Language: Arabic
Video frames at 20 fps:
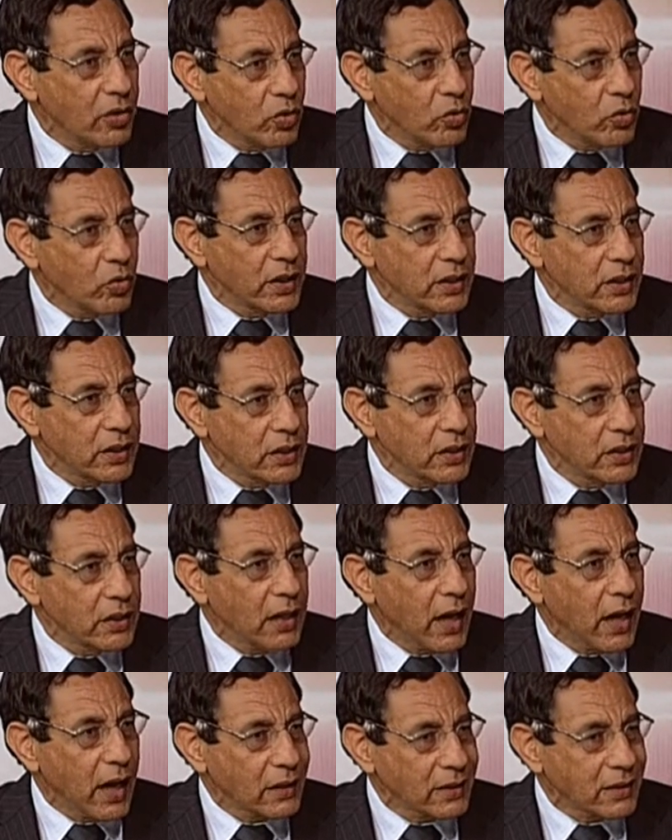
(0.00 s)
ان هو
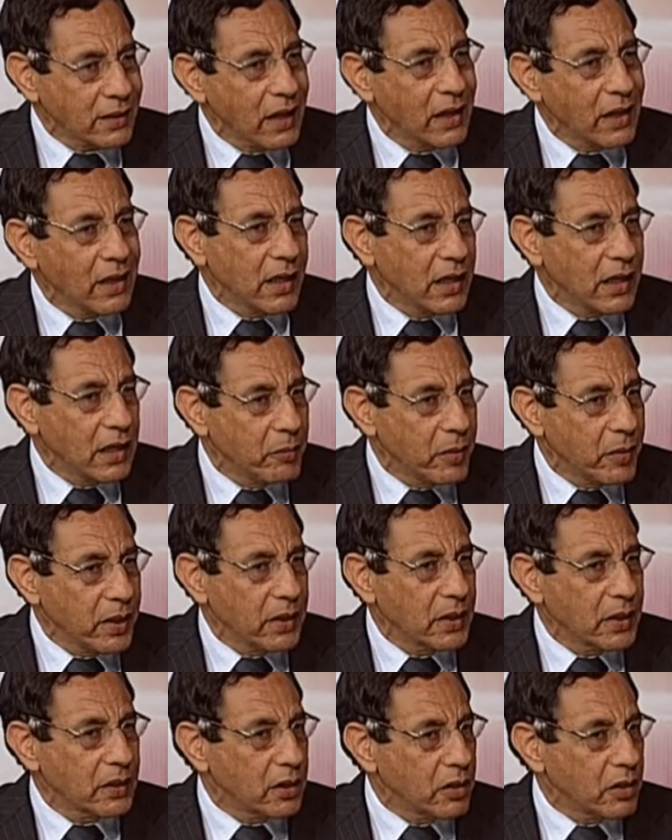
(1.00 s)
يجي يحتل
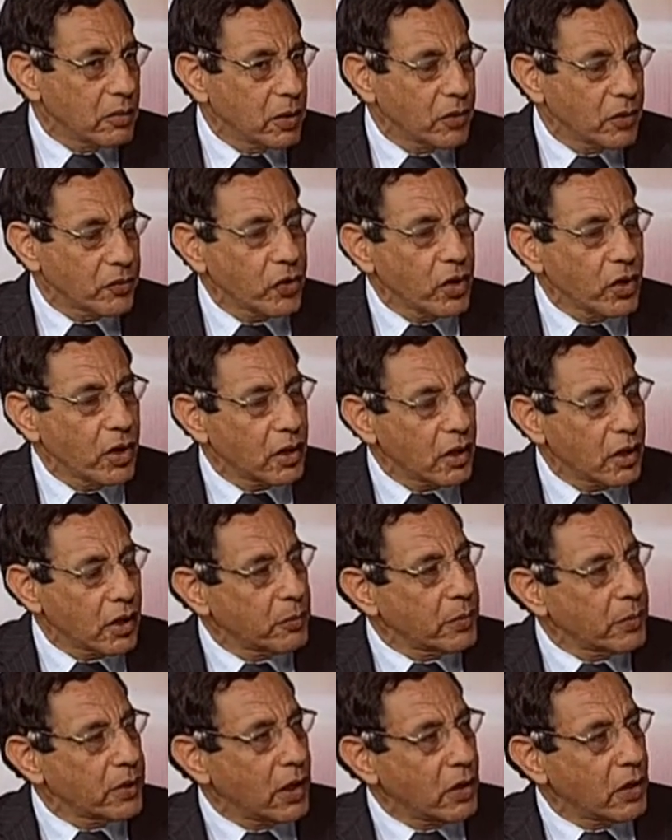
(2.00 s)
علميا المنطقه
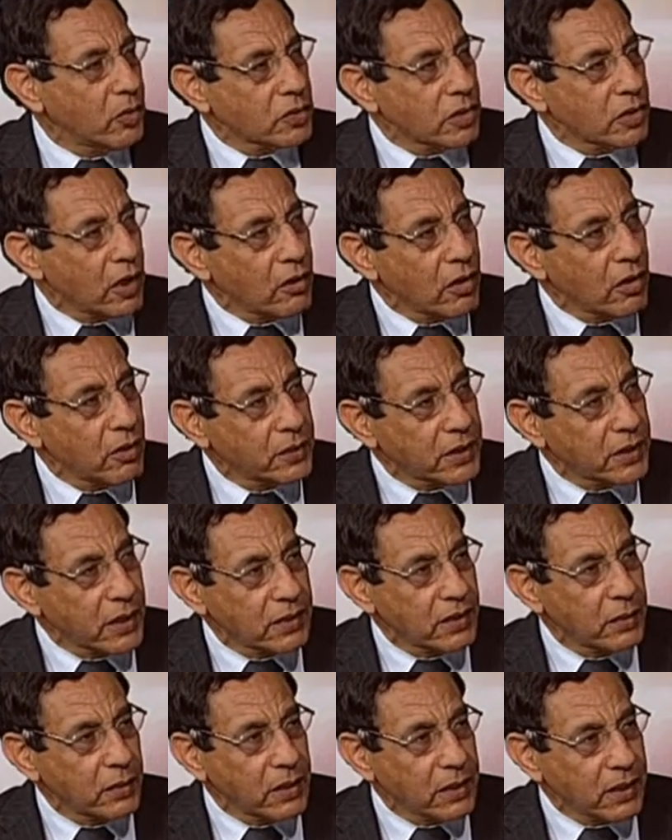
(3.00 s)
الغربيه او الصحراء
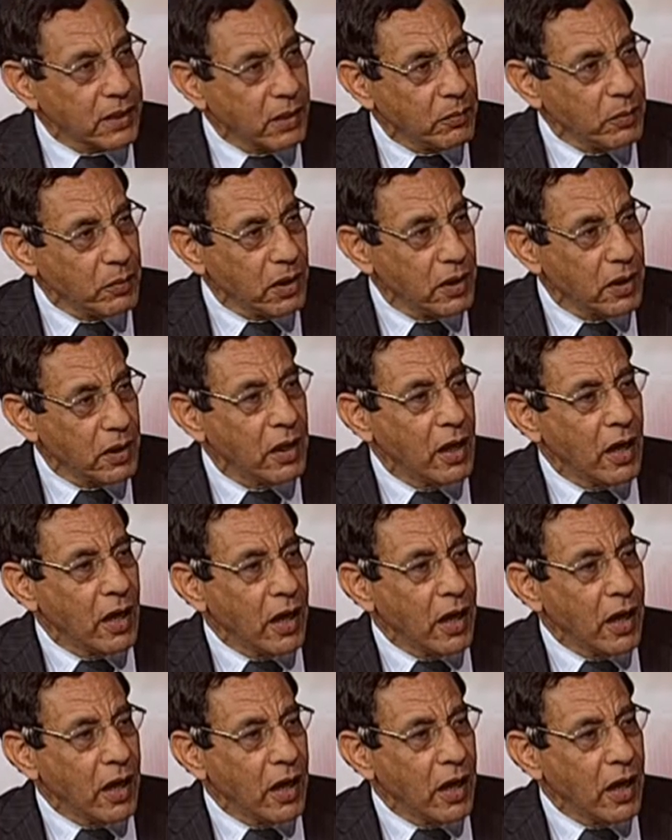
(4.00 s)
بتاعتنا بالكامل